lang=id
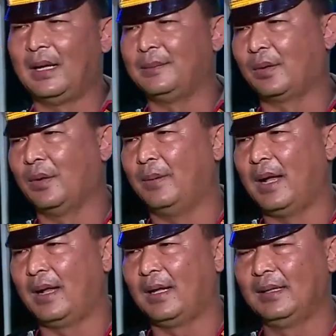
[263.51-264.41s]
jalan
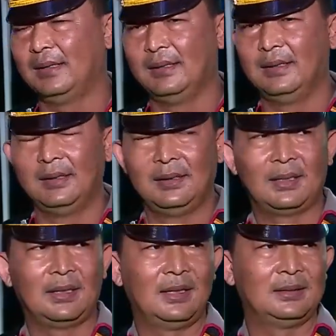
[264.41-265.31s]
berlubang
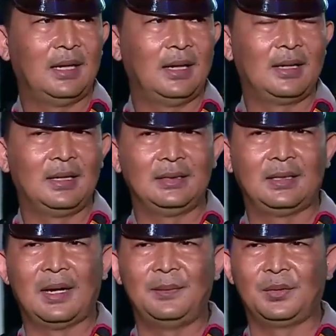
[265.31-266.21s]
karena jalan ini
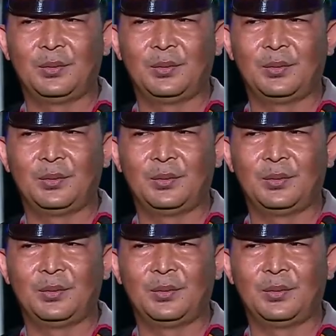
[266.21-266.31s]
tidak